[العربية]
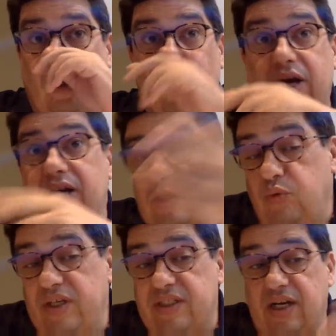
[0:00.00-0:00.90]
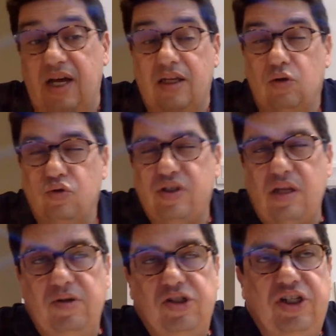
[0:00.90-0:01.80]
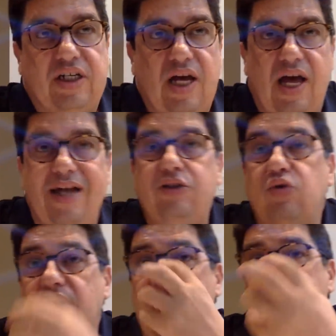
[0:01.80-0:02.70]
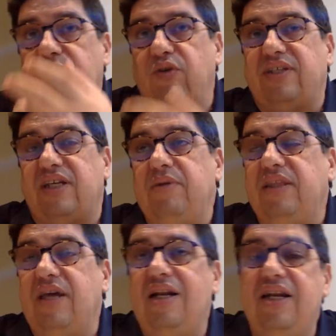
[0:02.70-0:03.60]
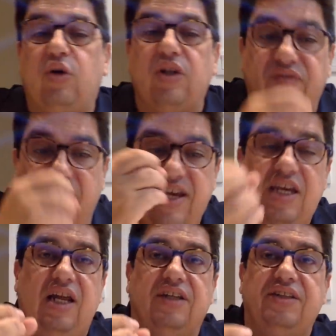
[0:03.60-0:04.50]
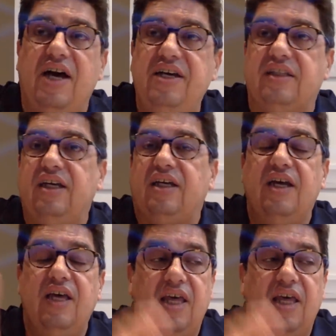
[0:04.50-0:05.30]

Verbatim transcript: وكسويسرا خصوصا بلجيكا عنده لاعب في وسط الميدان اللي يقدر في اي لحظه يعطيك